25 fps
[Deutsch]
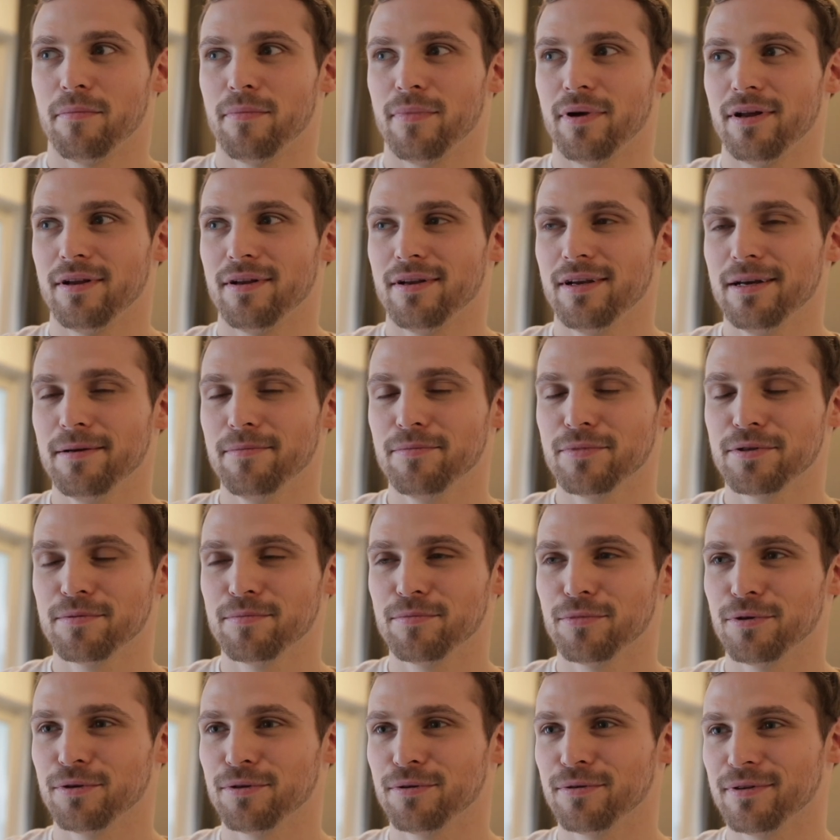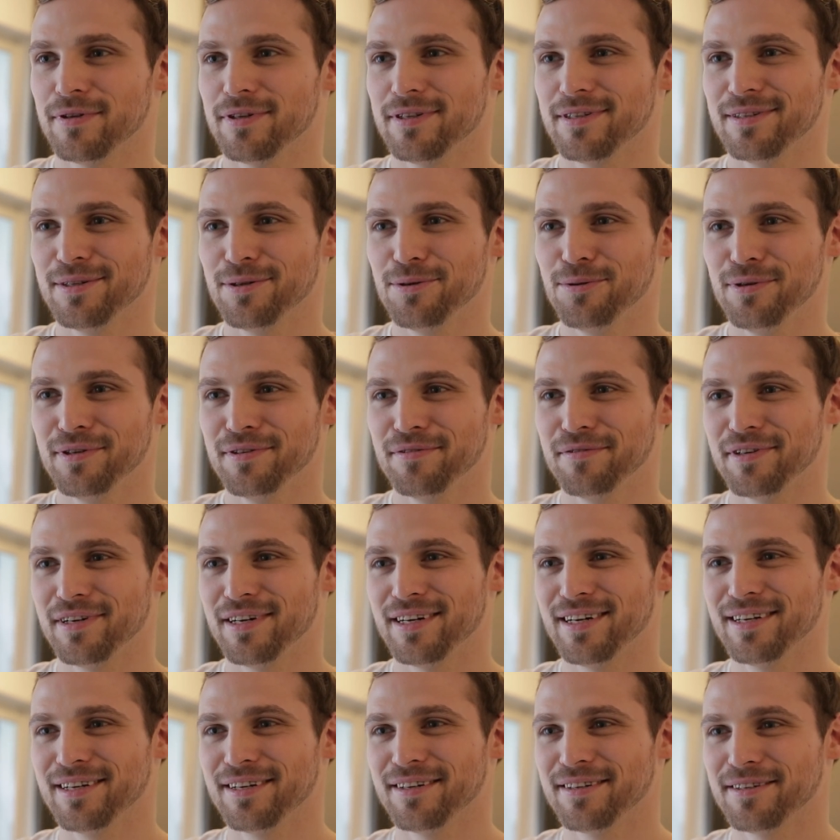Mein Lebensmotto, das ist eine gute
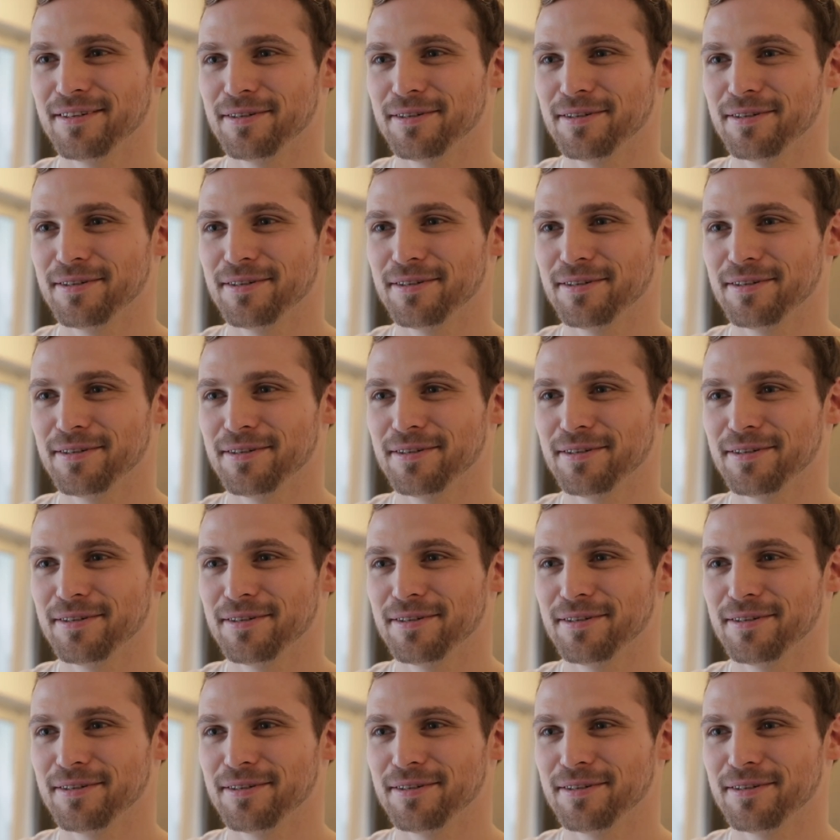Frage.